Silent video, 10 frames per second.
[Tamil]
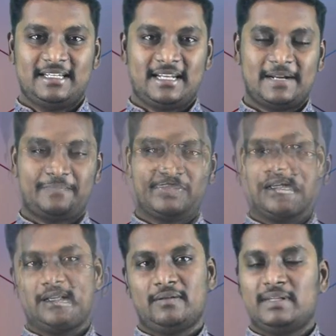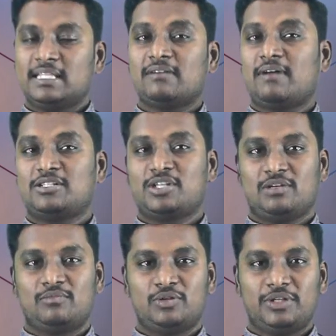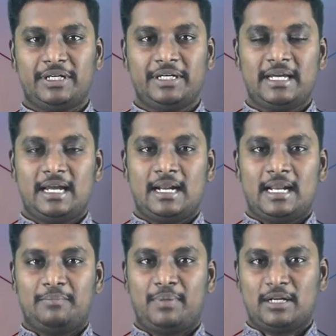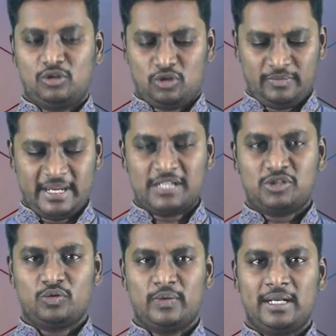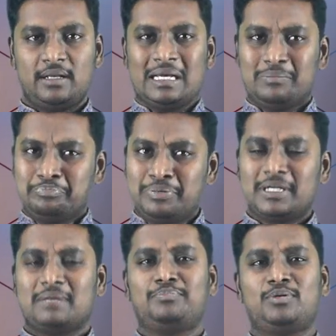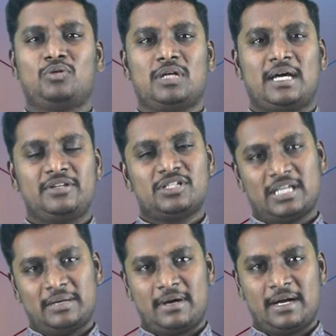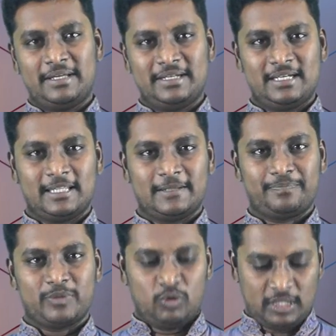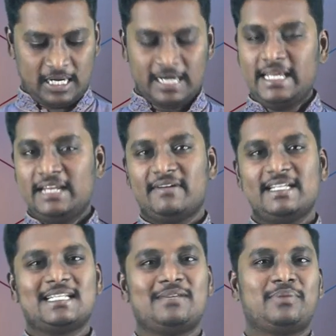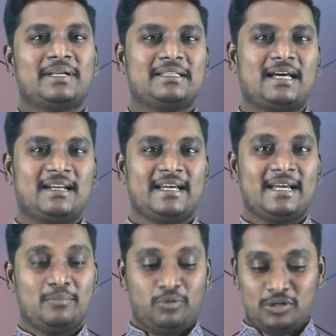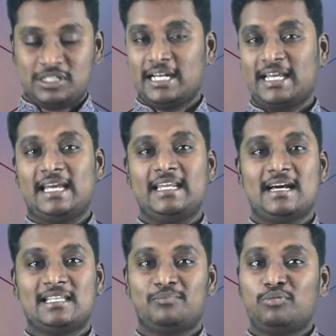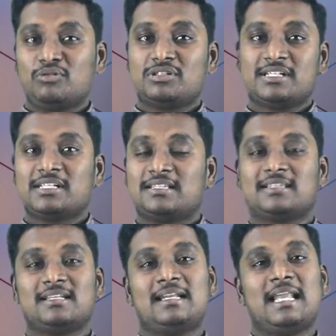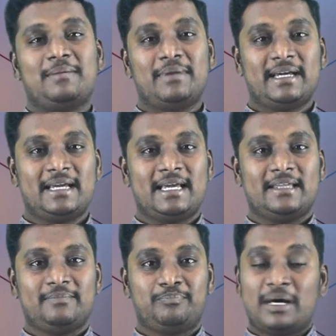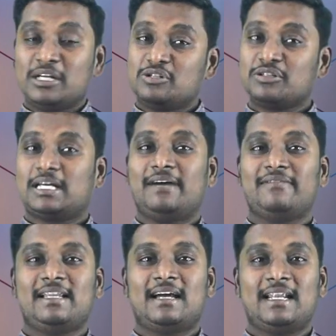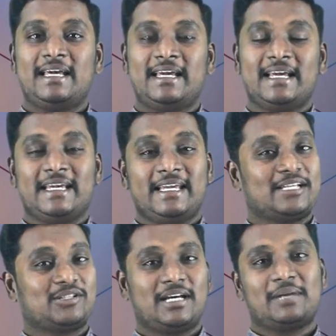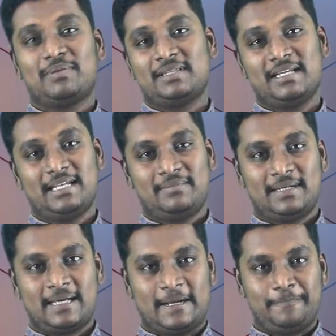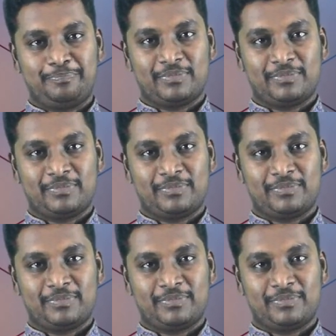இருக்கிறார் விதத்தை வாசிக்கும் போது நாம் பார்க்கிறோம் இயேசுவின் பிறப்பு ஒரு அதிசயமாக இருக்கிறது ஒரு கண்ணியின் வயிற்றில் பிறந்தார் புருஷனை அறியாத புருஷ சித்தத்தில் இல்லாமல் பரிசுத்த ஆவியினாலே இயேசு கர்ப்பம் தரிக்கப்பட்டார்